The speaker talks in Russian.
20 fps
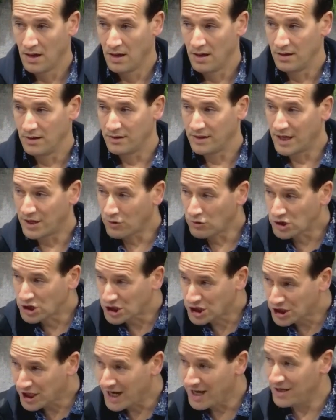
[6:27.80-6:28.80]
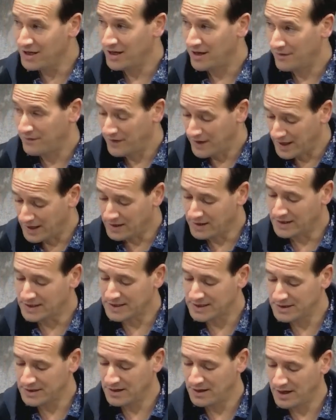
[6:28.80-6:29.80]
Нарушение
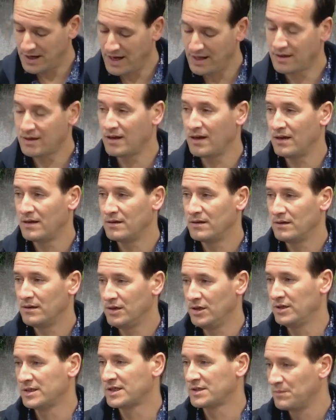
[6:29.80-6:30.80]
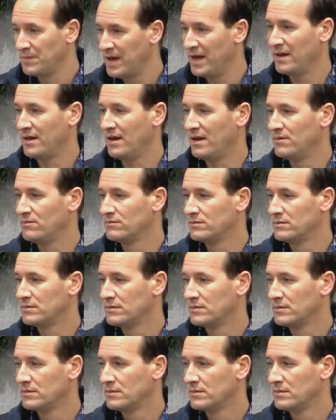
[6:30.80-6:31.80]
верности – это измена.
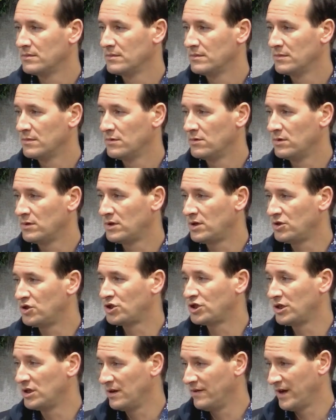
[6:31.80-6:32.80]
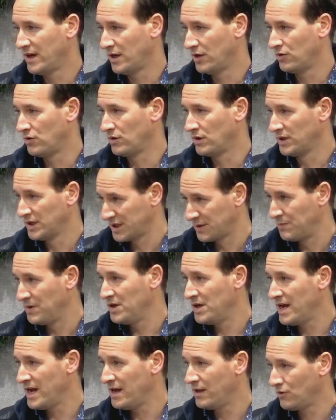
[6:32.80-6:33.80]
Вот тот человек, который
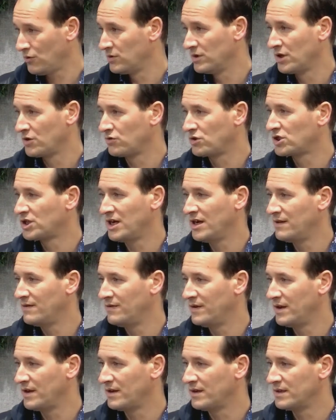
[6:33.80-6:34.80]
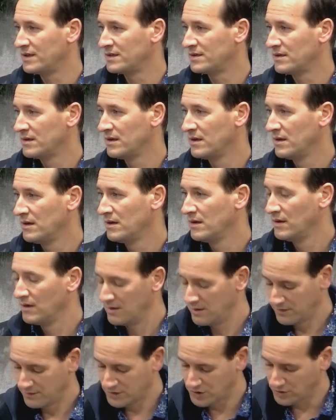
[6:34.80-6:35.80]
изменяет, он нарушает верность.
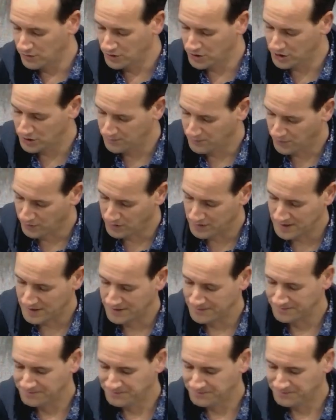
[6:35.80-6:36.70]
Все очень просто.